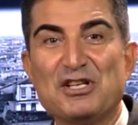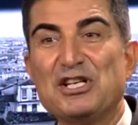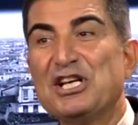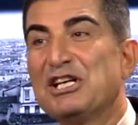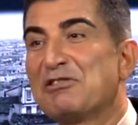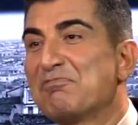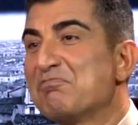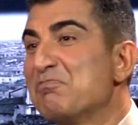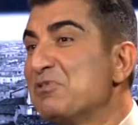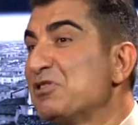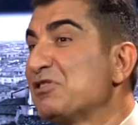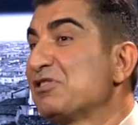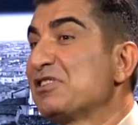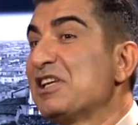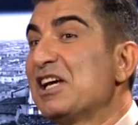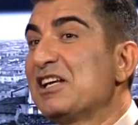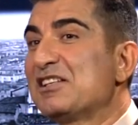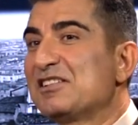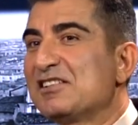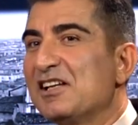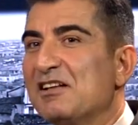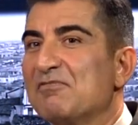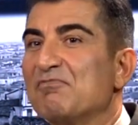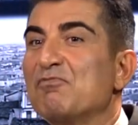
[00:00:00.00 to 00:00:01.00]
70,
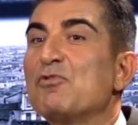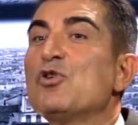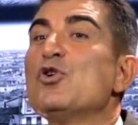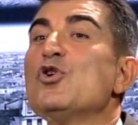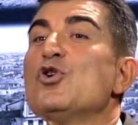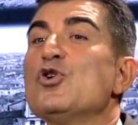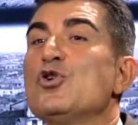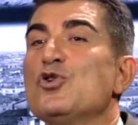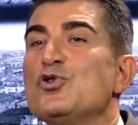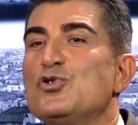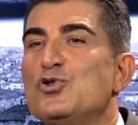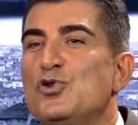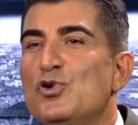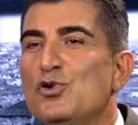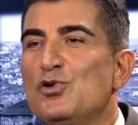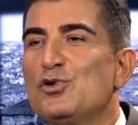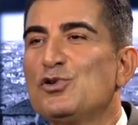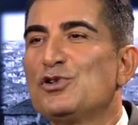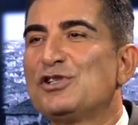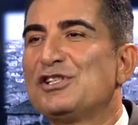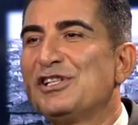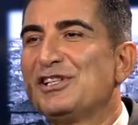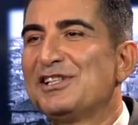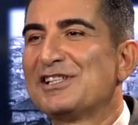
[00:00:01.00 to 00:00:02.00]
80,
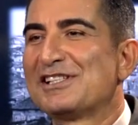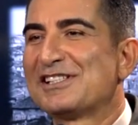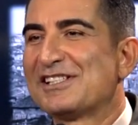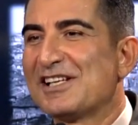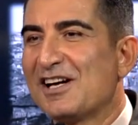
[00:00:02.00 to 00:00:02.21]
100 yıl